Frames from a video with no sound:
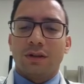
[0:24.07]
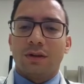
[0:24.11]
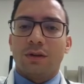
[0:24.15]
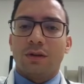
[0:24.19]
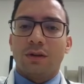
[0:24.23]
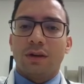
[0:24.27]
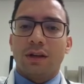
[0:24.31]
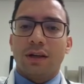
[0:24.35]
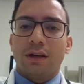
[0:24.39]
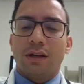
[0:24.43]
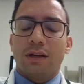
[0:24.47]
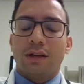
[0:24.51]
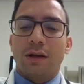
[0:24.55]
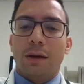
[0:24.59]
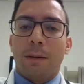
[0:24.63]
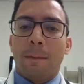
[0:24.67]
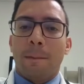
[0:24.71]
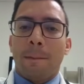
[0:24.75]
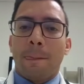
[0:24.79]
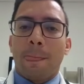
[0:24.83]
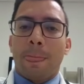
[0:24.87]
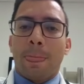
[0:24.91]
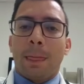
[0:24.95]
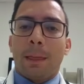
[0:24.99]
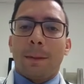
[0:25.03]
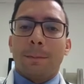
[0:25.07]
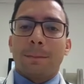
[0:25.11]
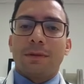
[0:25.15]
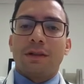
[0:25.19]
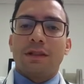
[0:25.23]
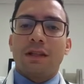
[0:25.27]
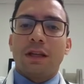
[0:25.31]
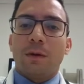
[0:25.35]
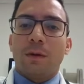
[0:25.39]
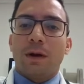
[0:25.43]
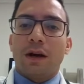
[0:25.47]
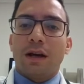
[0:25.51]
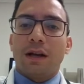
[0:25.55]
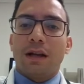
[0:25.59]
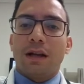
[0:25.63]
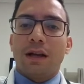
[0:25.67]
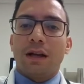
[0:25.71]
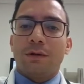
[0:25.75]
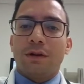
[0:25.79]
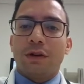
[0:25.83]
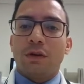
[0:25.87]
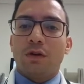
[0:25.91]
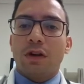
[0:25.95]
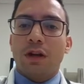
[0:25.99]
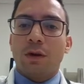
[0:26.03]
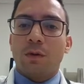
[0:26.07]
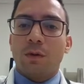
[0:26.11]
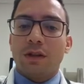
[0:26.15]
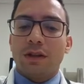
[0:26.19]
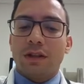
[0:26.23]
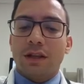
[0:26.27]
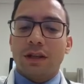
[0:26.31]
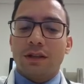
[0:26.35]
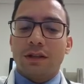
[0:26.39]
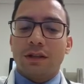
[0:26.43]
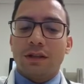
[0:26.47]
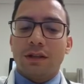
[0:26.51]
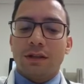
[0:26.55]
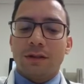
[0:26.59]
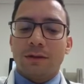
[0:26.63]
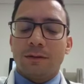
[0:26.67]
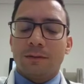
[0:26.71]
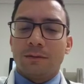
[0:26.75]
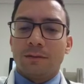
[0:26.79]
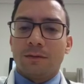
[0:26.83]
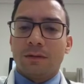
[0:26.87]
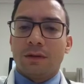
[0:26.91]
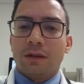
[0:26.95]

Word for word: ¿Ok? Se van a abrir una cuenta allí